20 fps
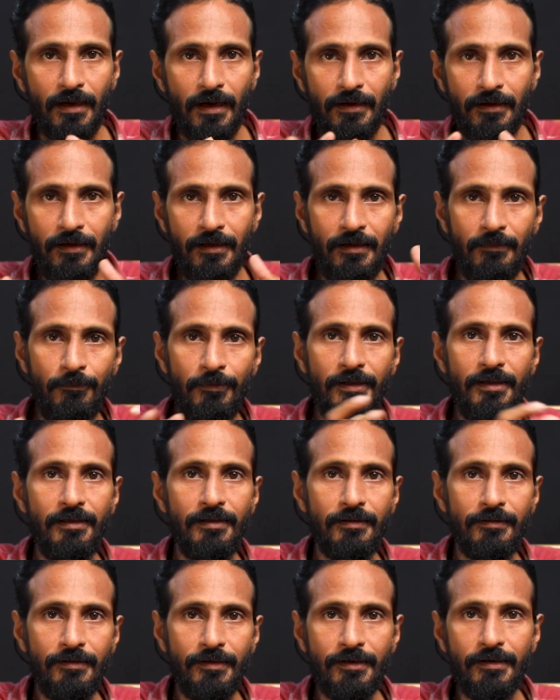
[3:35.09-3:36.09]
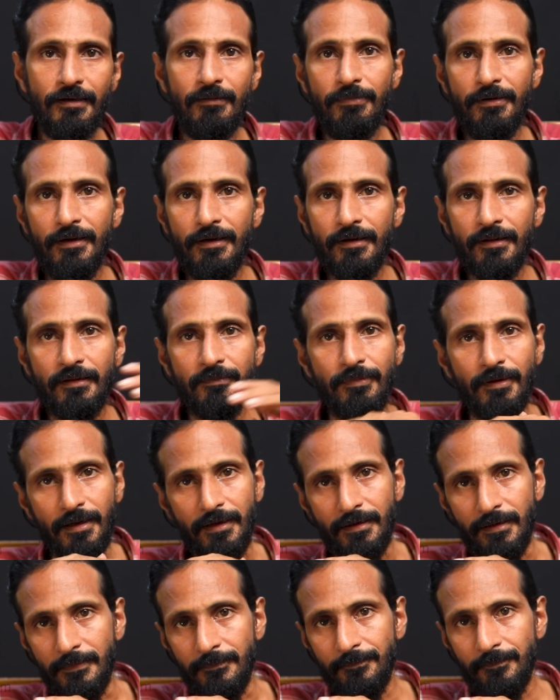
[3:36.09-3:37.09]
அங்கே எப்படி இருந்திருக்கு அப்படின்றத
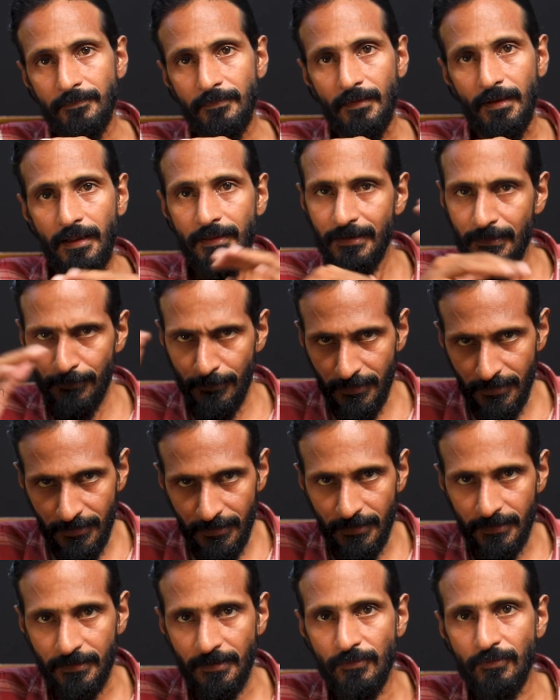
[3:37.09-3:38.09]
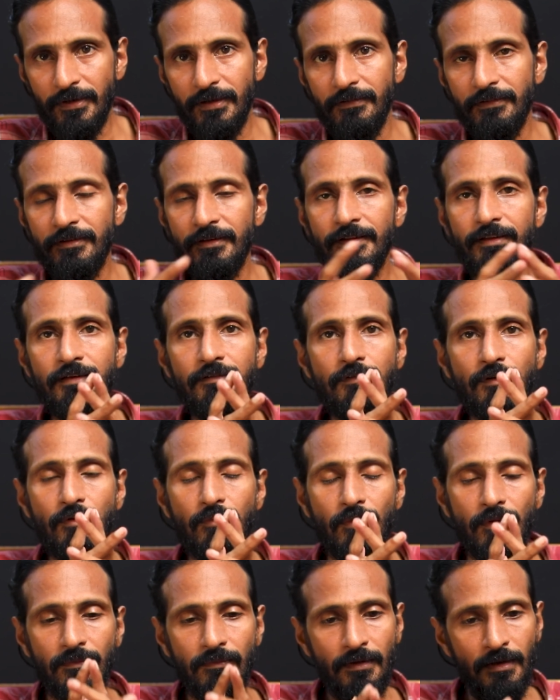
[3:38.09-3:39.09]
பாருங்கள் அதுக்கப்புறம் இங்கே இருக்கக்கூடிய விஷயத்துக்கு
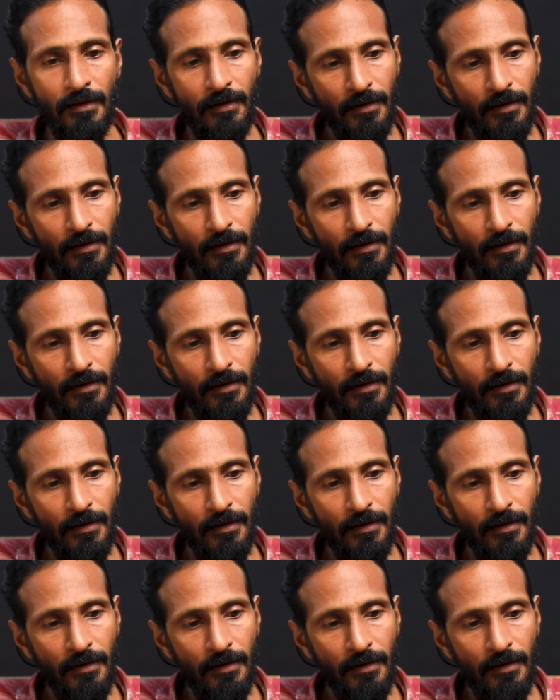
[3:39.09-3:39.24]
வருவோம்